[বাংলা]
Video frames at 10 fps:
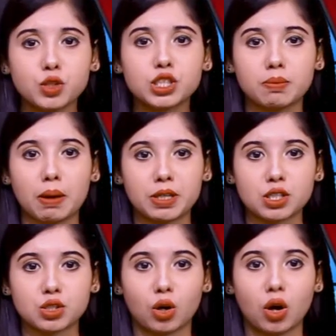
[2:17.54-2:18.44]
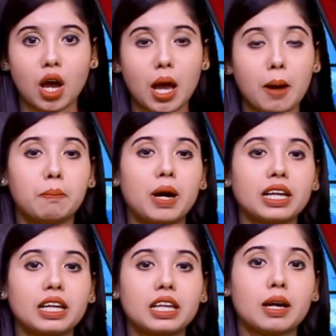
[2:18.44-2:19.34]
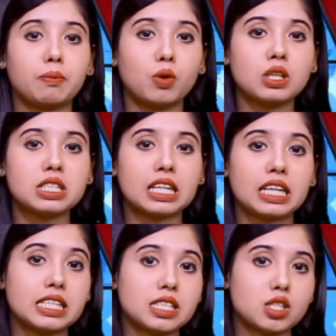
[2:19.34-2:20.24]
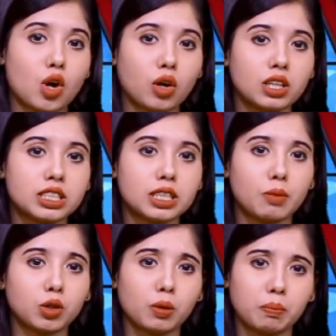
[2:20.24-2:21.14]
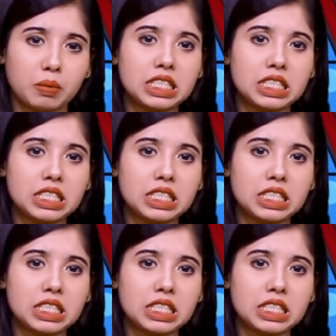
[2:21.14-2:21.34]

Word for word: পশ্চিমা বিশ্ব মার্কিনীরা বলছেন এটি চকলেটের মতো